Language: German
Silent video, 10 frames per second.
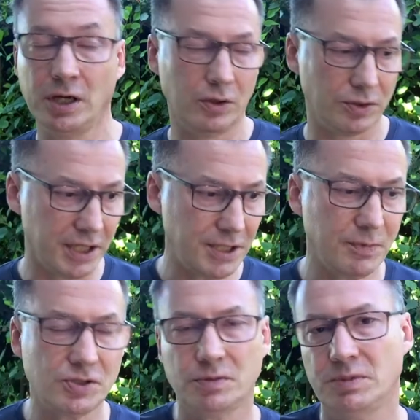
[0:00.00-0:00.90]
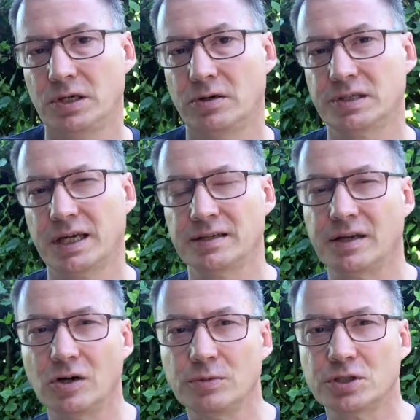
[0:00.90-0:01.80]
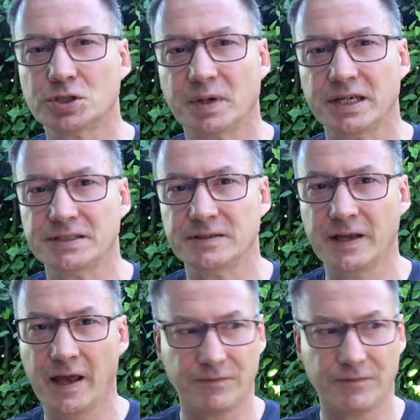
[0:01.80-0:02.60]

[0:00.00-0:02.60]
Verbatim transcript: und ich möchte mit dir heute gern darüber sprechen,